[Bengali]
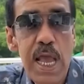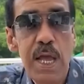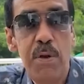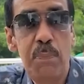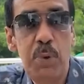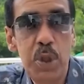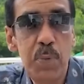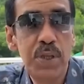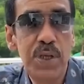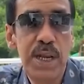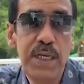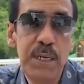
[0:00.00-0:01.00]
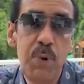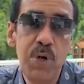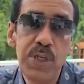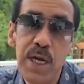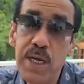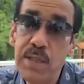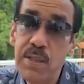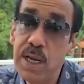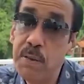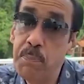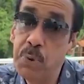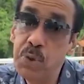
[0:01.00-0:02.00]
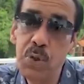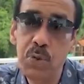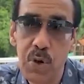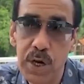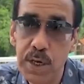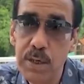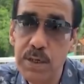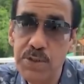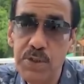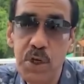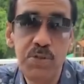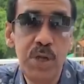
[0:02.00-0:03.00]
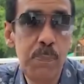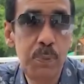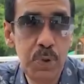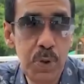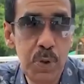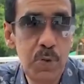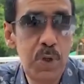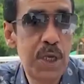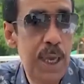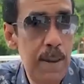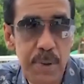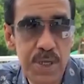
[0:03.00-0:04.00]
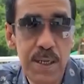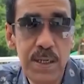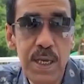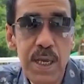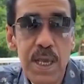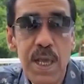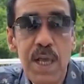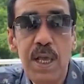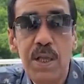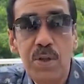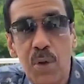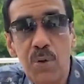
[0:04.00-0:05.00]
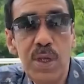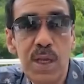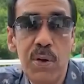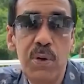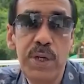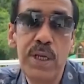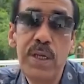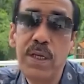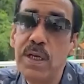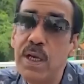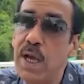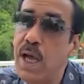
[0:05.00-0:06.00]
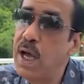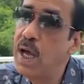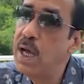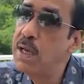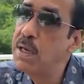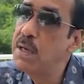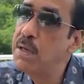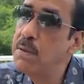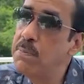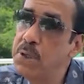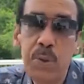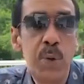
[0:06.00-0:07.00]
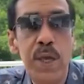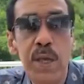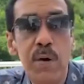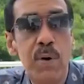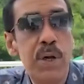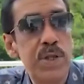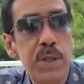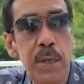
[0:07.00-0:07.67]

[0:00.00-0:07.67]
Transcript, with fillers: এবং প্রতিবাদের একটা পর্যায়ে তারা প্রতিরোধ করেন যখন তারা প্রতিরোধ করে খেপে যান তখন তারা ওখানে ভীত হয়ে ওখান থেকে